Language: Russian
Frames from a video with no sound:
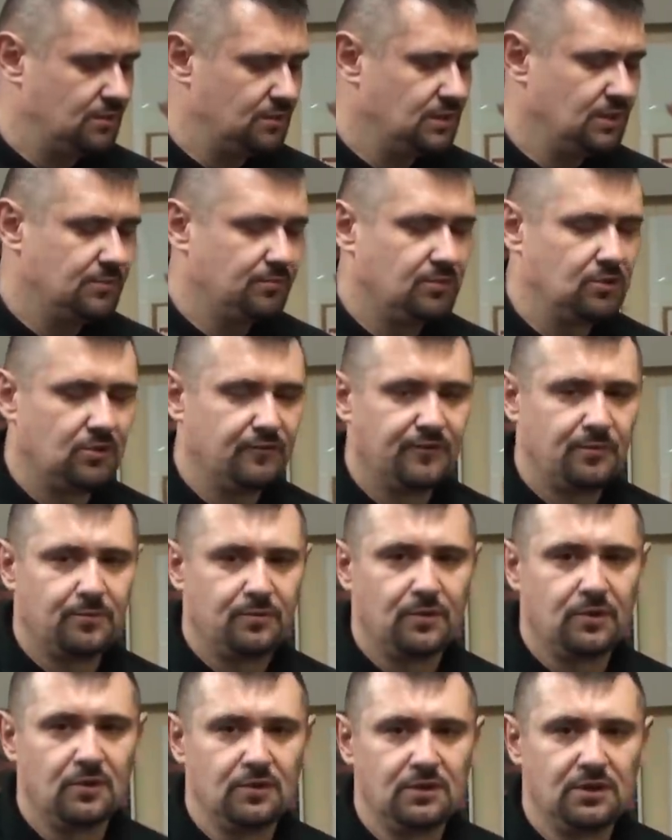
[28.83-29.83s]
не,
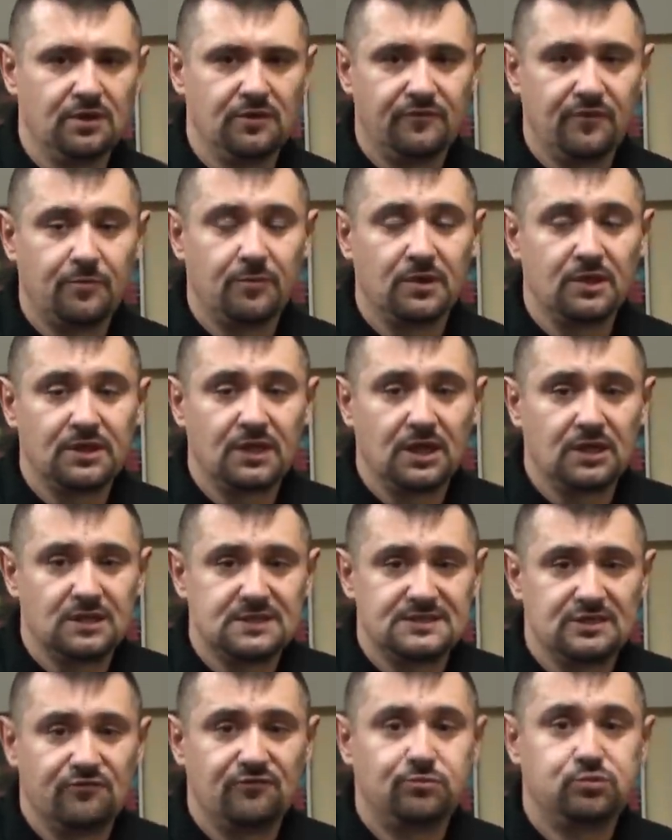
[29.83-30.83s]
было, не
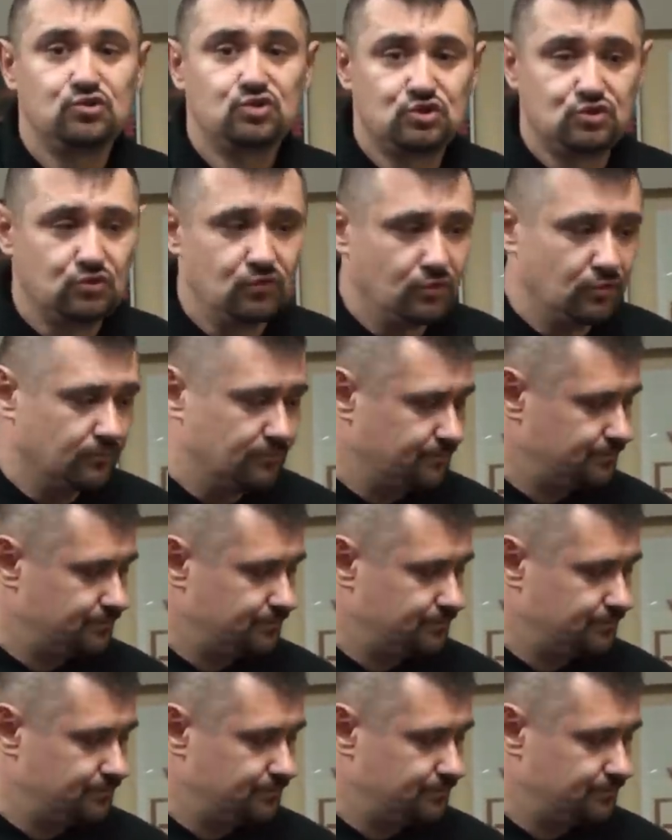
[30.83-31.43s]
выполнялось впустую.